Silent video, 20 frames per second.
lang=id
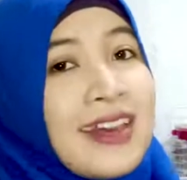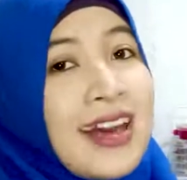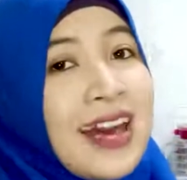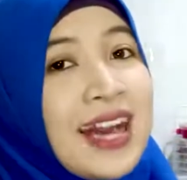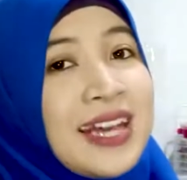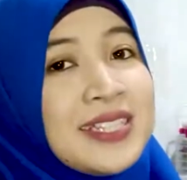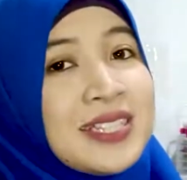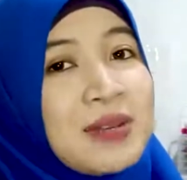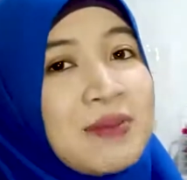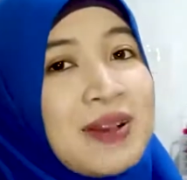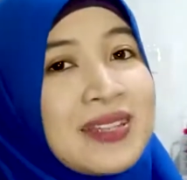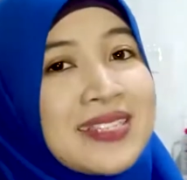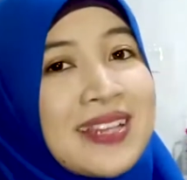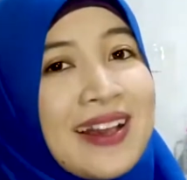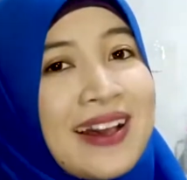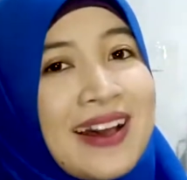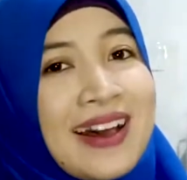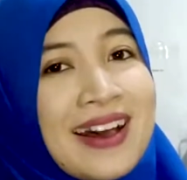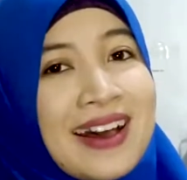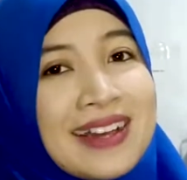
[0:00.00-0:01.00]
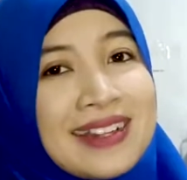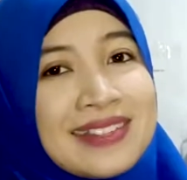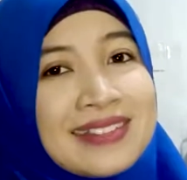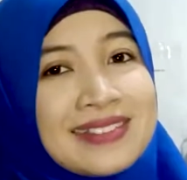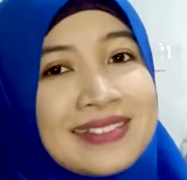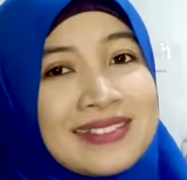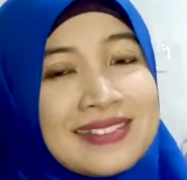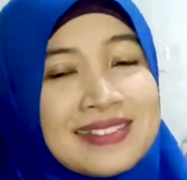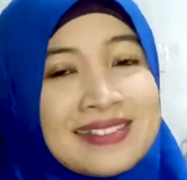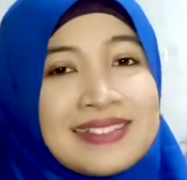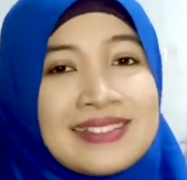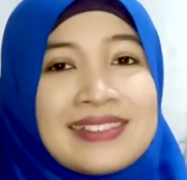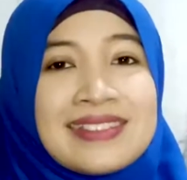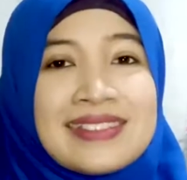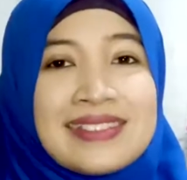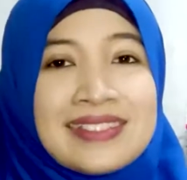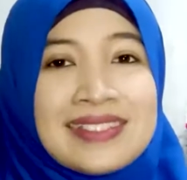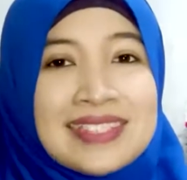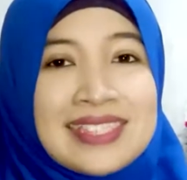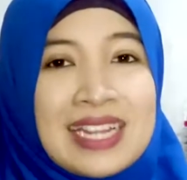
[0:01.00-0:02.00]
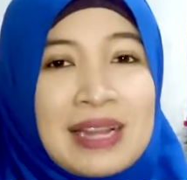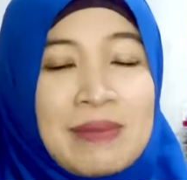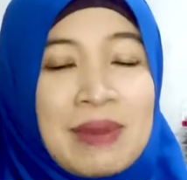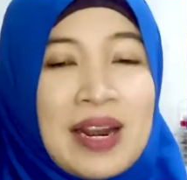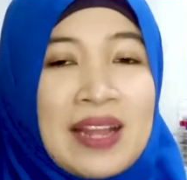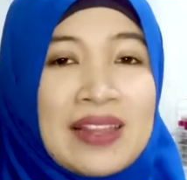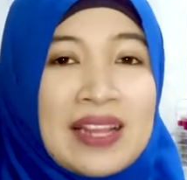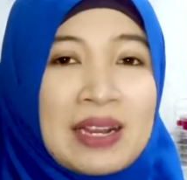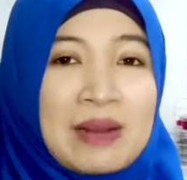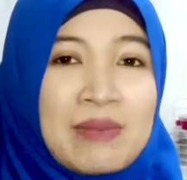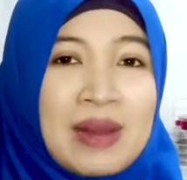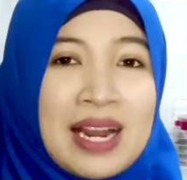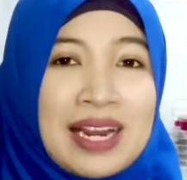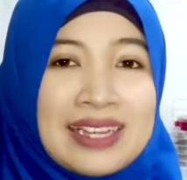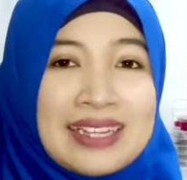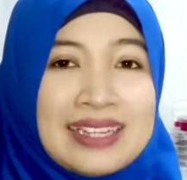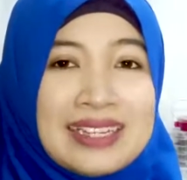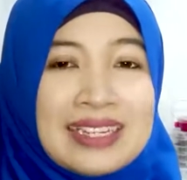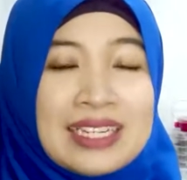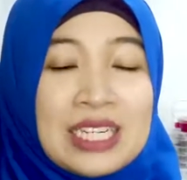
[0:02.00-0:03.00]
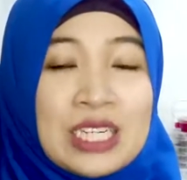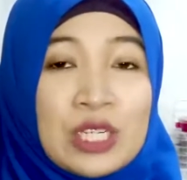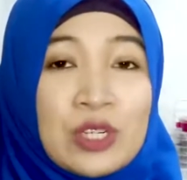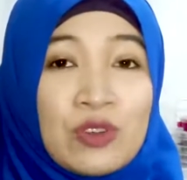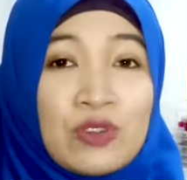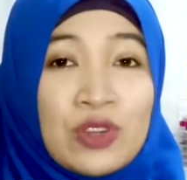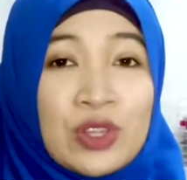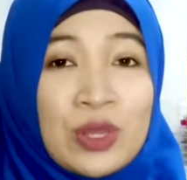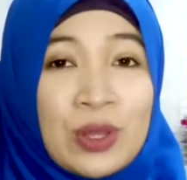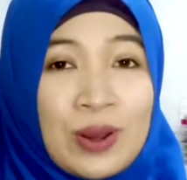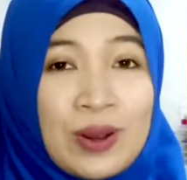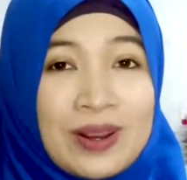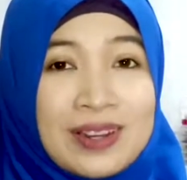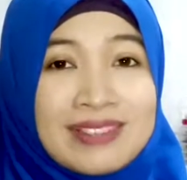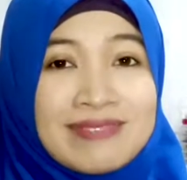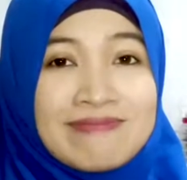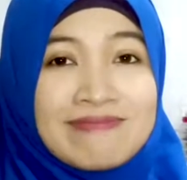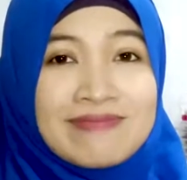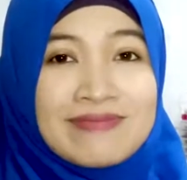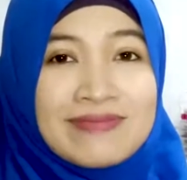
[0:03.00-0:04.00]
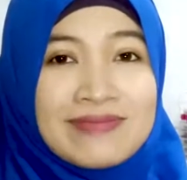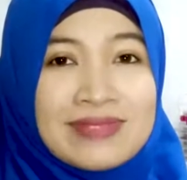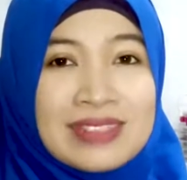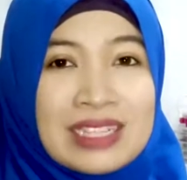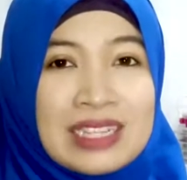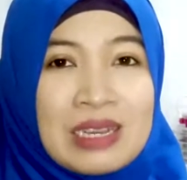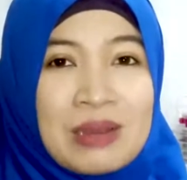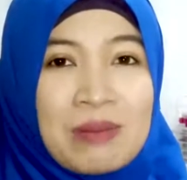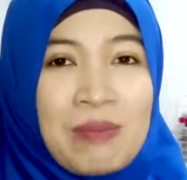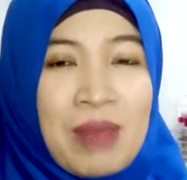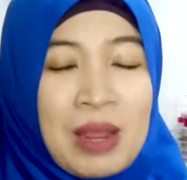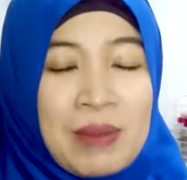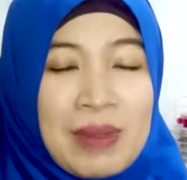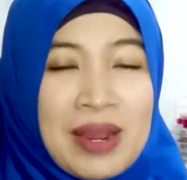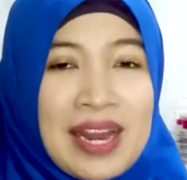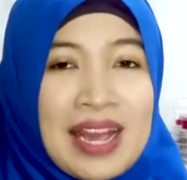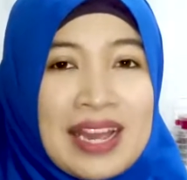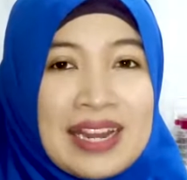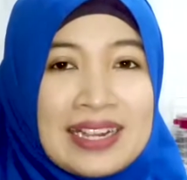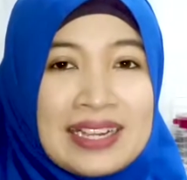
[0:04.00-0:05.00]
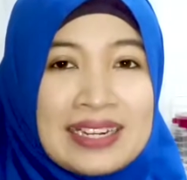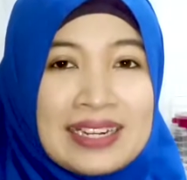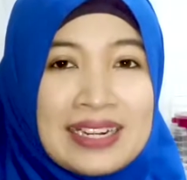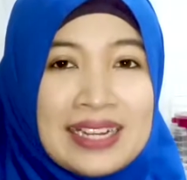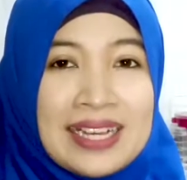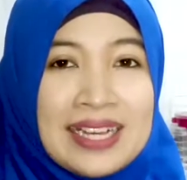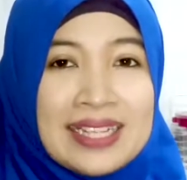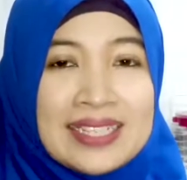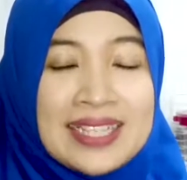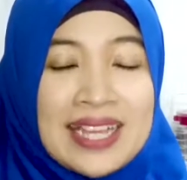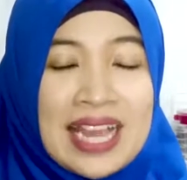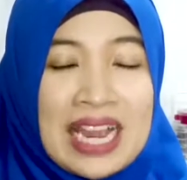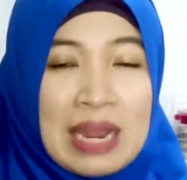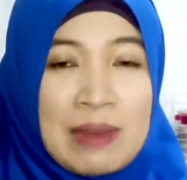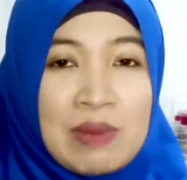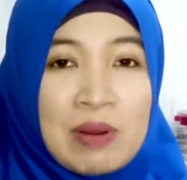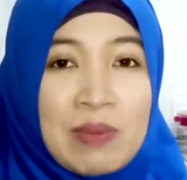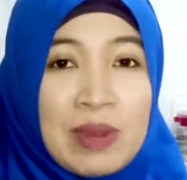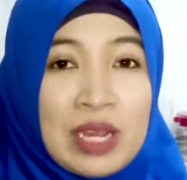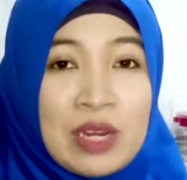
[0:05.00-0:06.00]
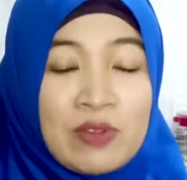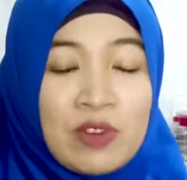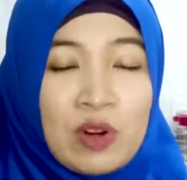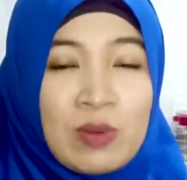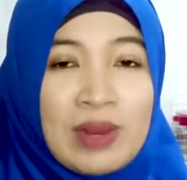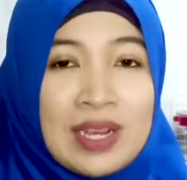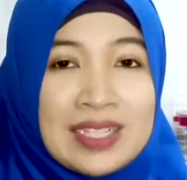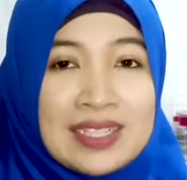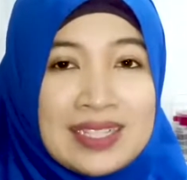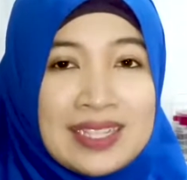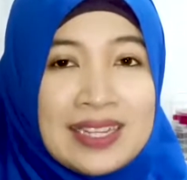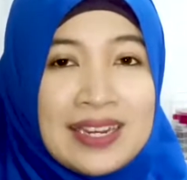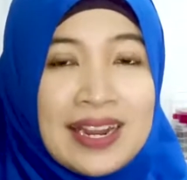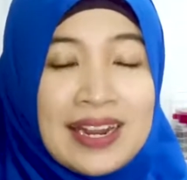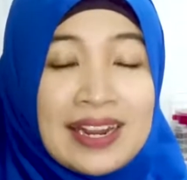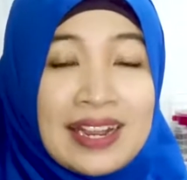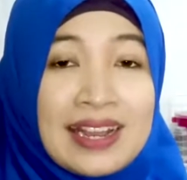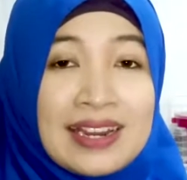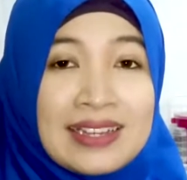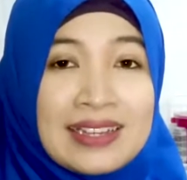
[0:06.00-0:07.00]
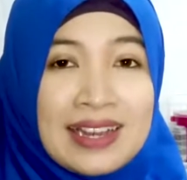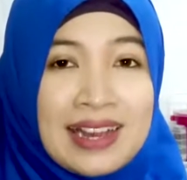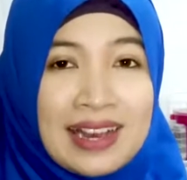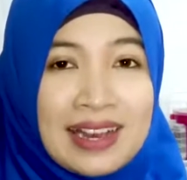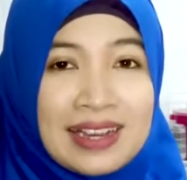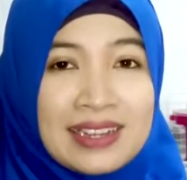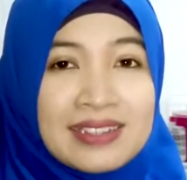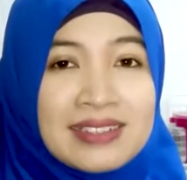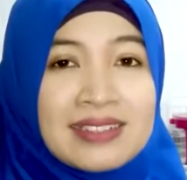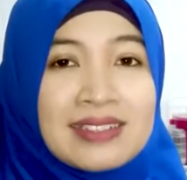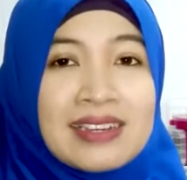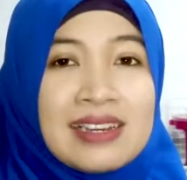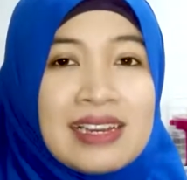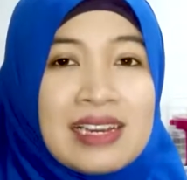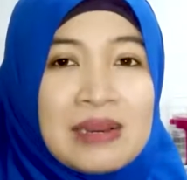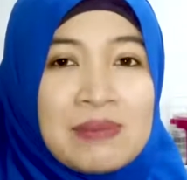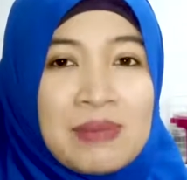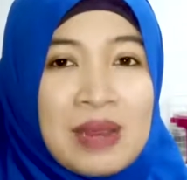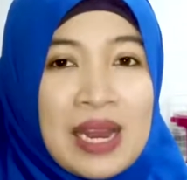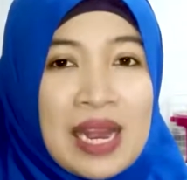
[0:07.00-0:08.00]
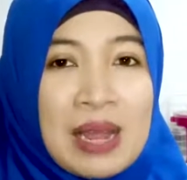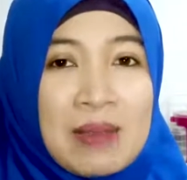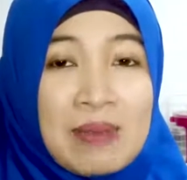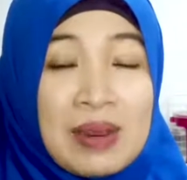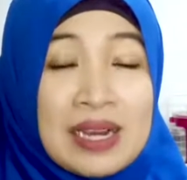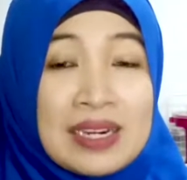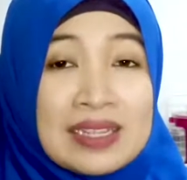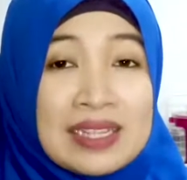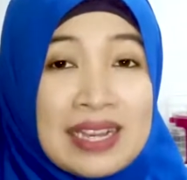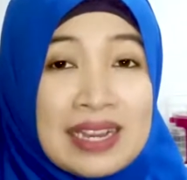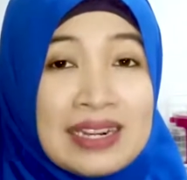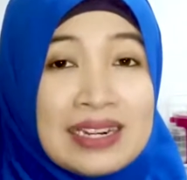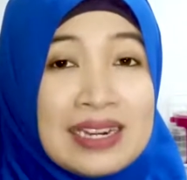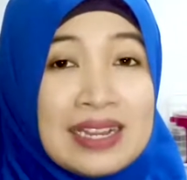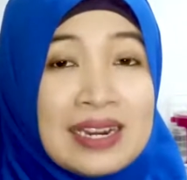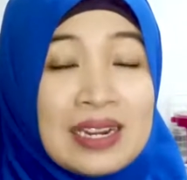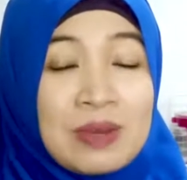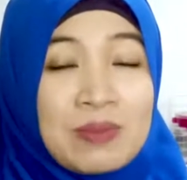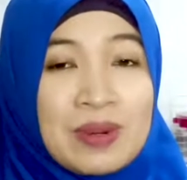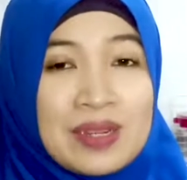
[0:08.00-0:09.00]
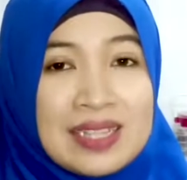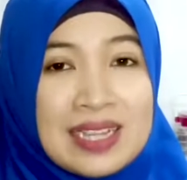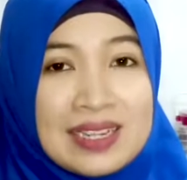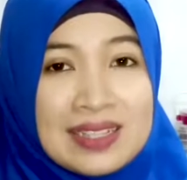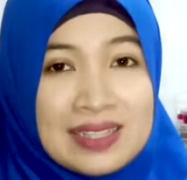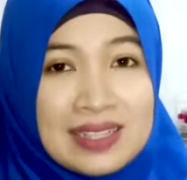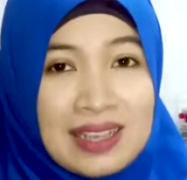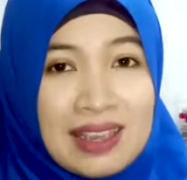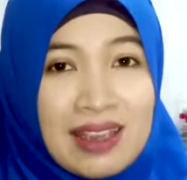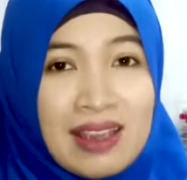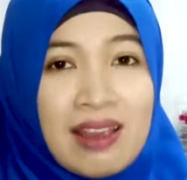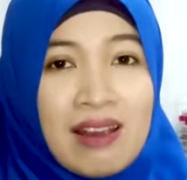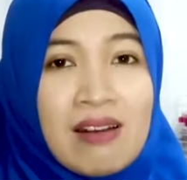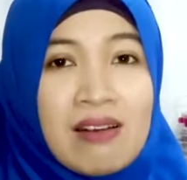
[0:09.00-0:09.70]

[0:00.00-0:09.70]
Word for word: Hai sahabat sehat, selamat datang kembali di Nuvi Baik pada hari ini saya akan berbagi informasi dan kalian mengenai pengertian dari hipertensi,